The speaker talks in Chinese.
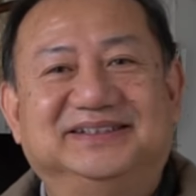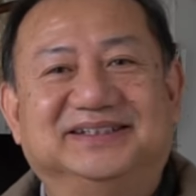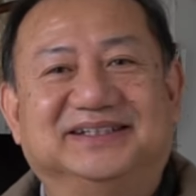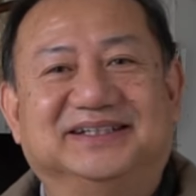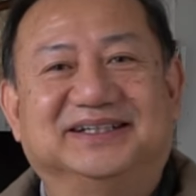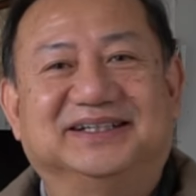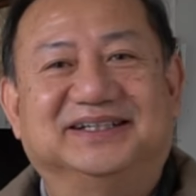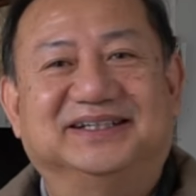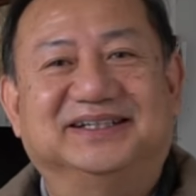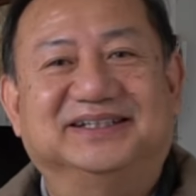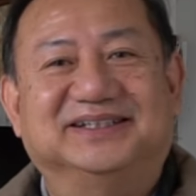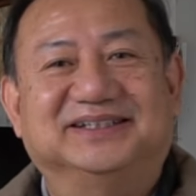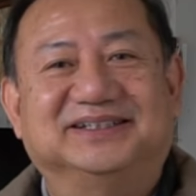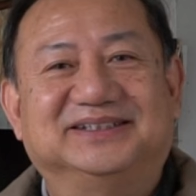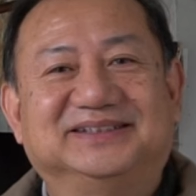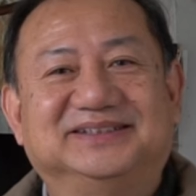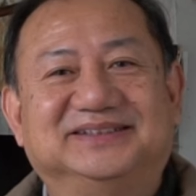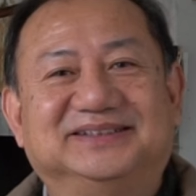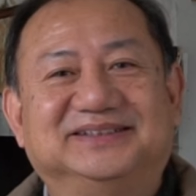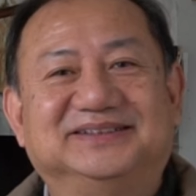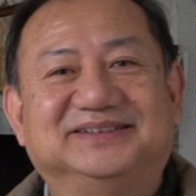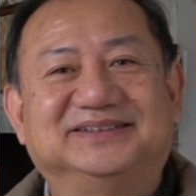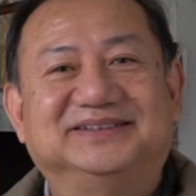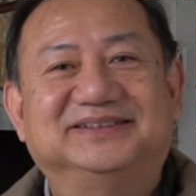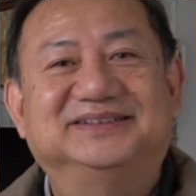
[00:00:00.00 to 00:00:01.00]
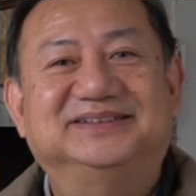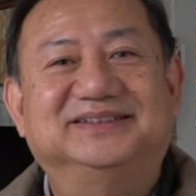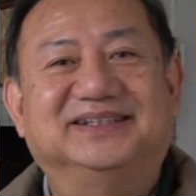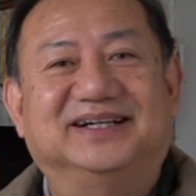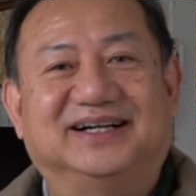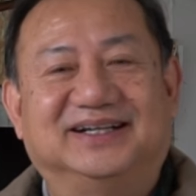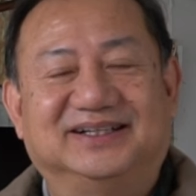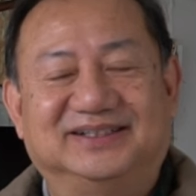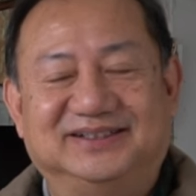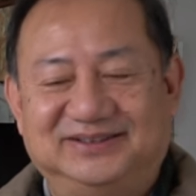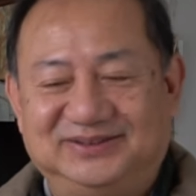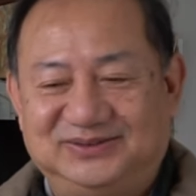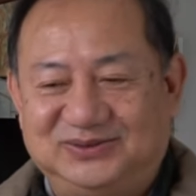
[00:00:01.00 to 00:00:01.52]
呃，
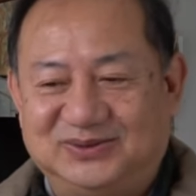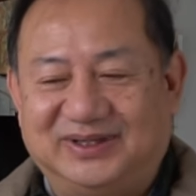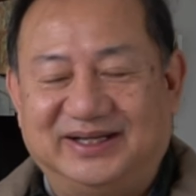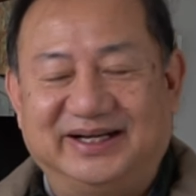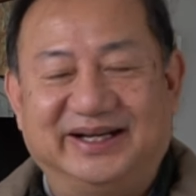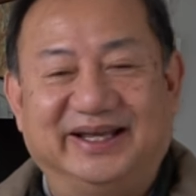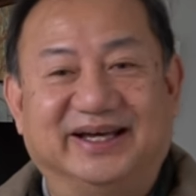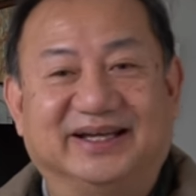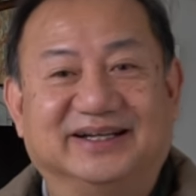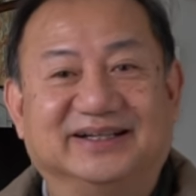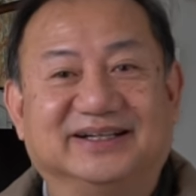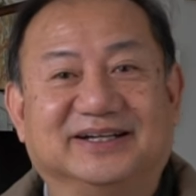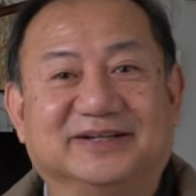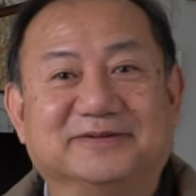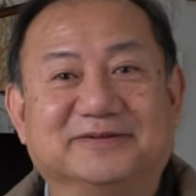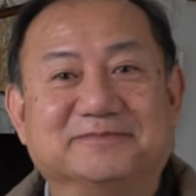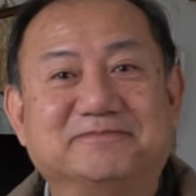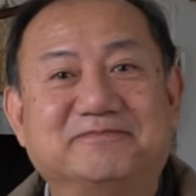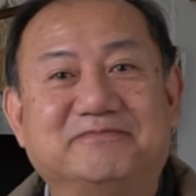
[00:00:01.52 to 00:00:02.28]
啊转凉了。